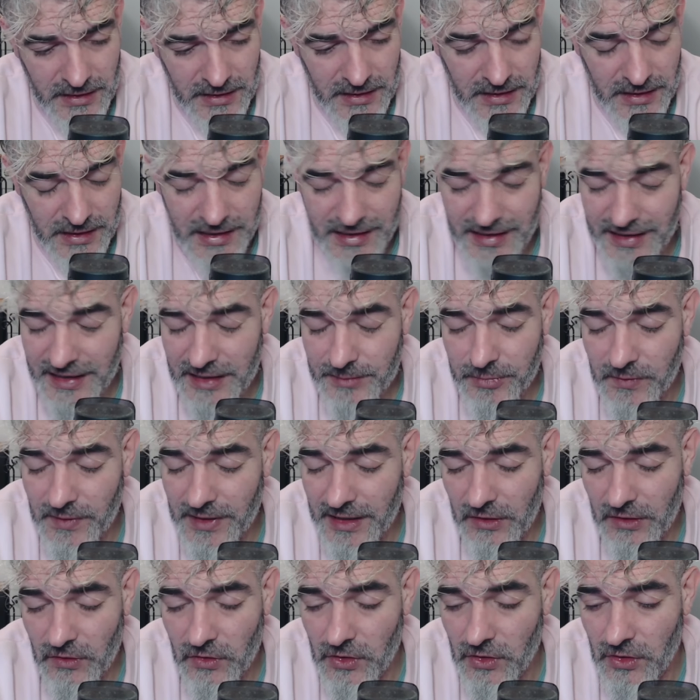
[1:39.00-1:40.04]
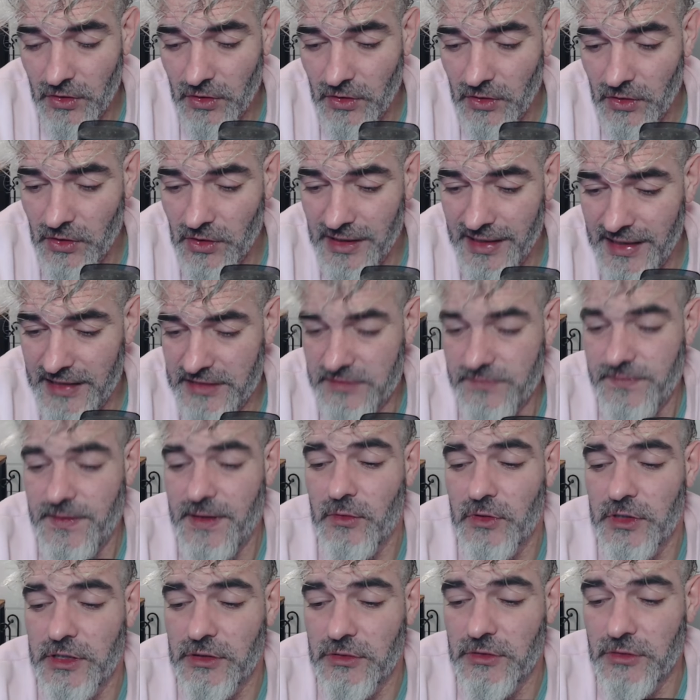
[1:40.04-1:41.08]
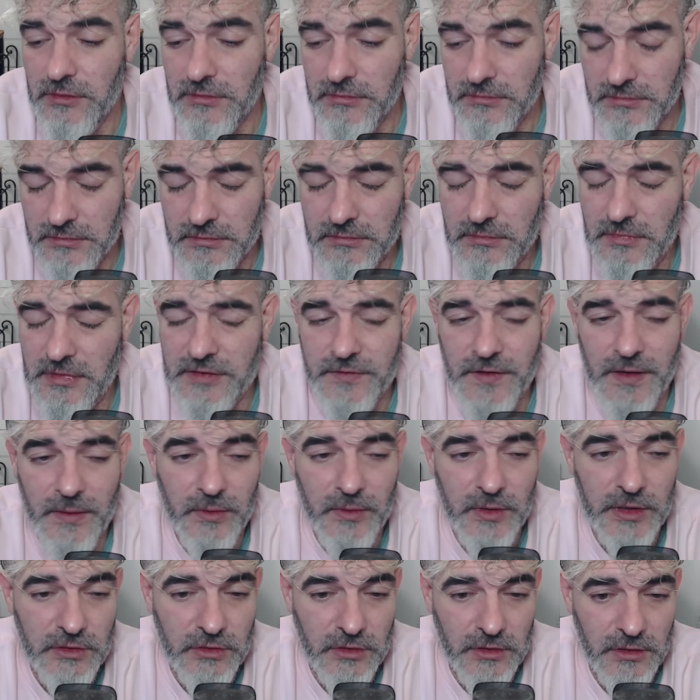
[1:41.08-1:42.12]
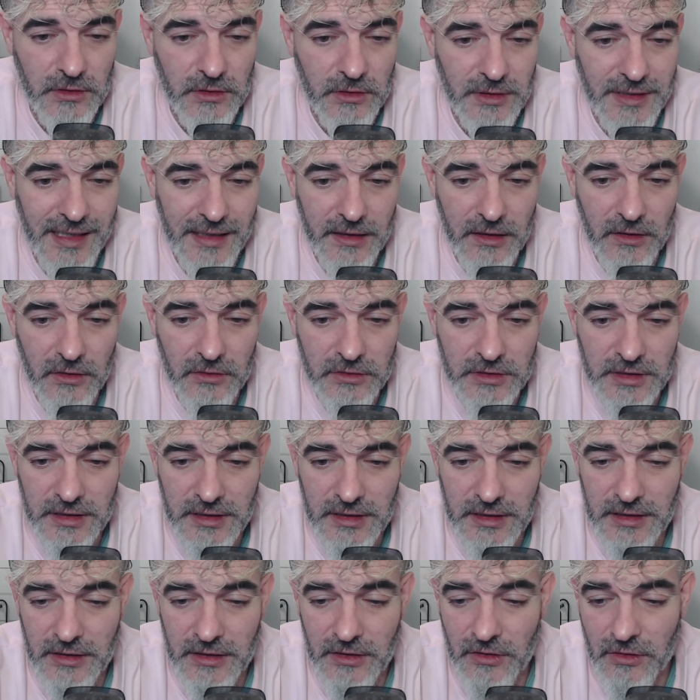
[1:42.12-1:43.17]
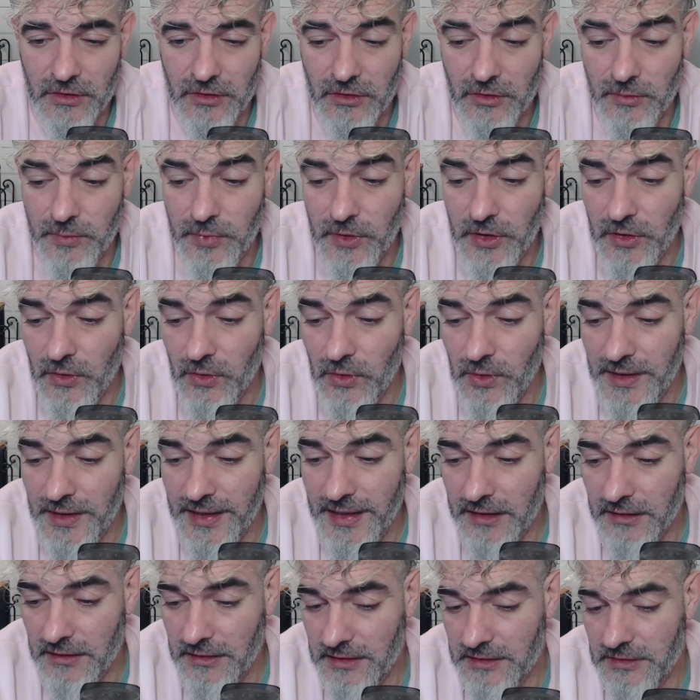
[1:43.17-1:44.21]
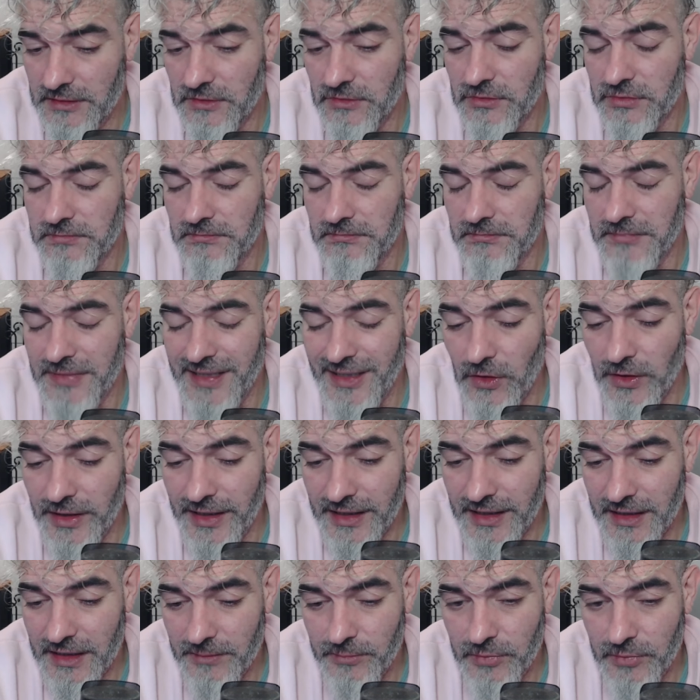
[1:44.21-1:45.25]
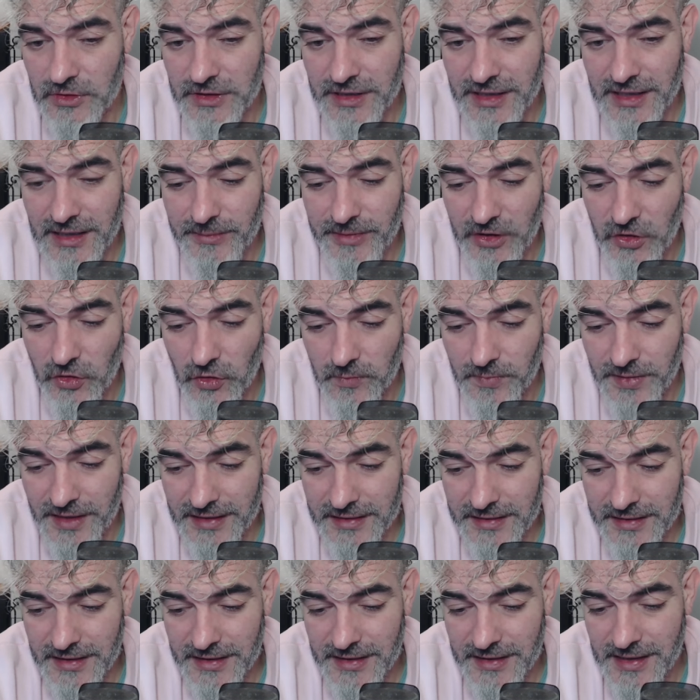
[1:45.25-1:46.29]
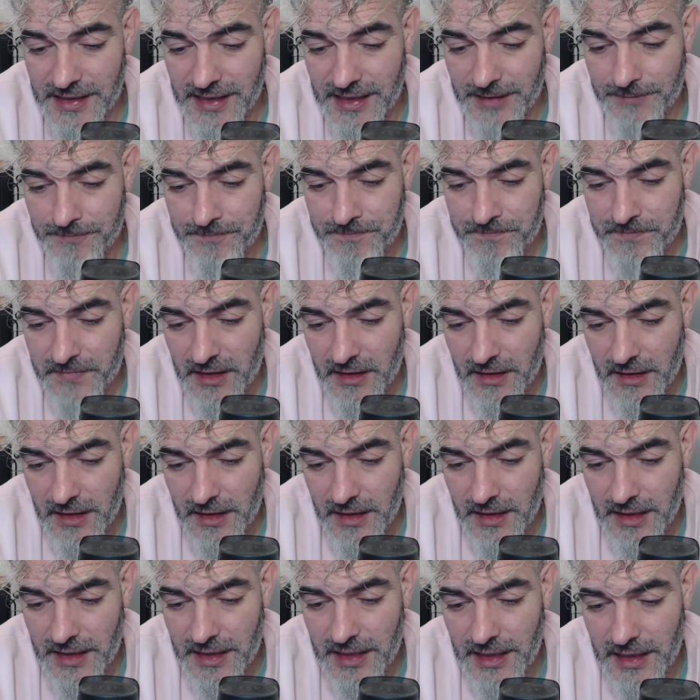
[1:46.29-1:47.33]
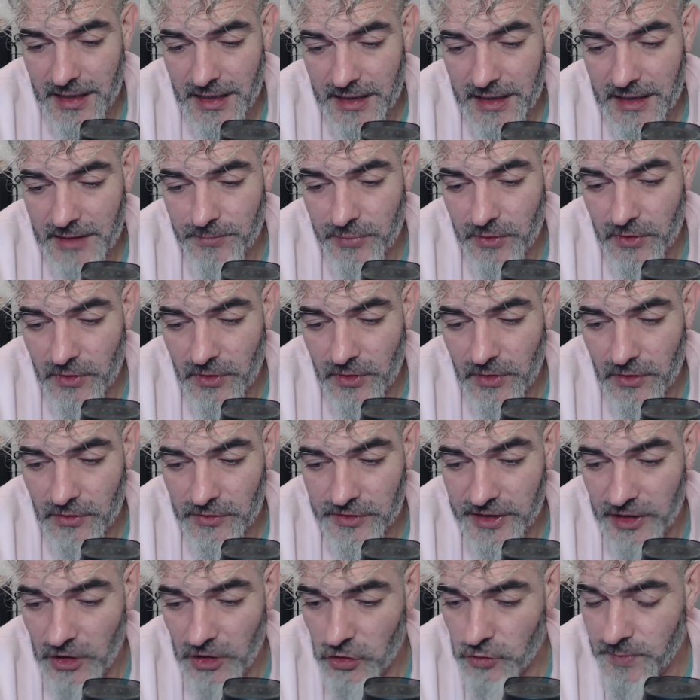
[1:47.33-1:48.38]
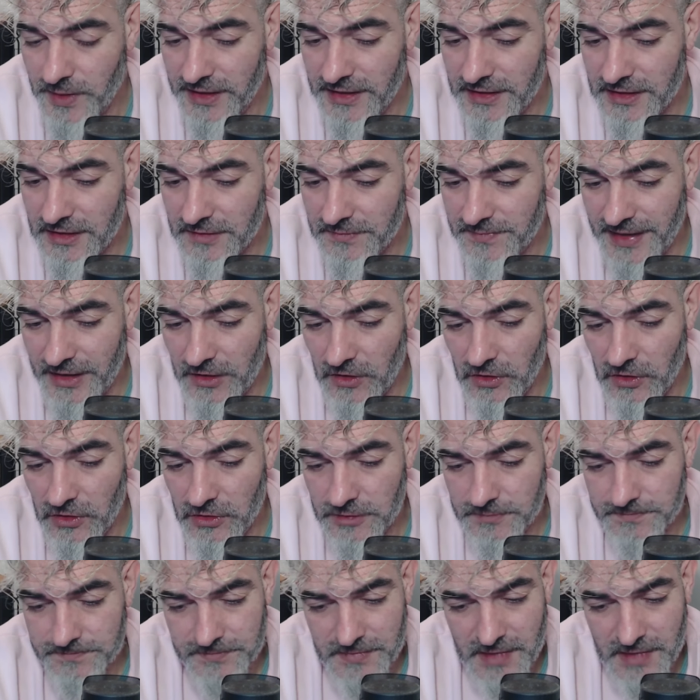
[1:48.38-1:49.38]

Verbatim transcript: El equipo blanco es favorito, es favorito, nadie lo, lo puede dudar, es mejor equipo, tiene mejor plantilla que el equipo de los Países Bajos.